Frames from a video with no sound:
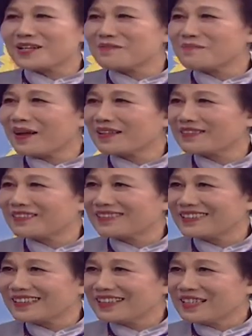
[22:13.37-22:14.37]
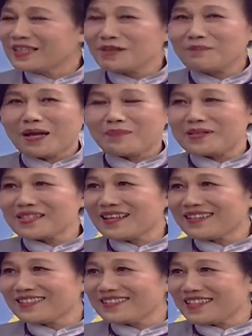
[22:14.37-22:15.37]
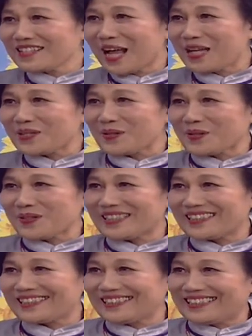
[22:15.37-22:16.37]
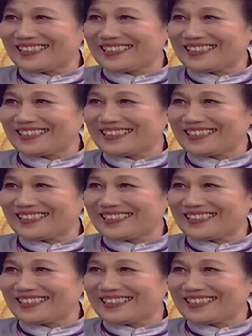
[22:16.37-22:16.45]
很慢呢。对对。一百比三十也差很多哎。对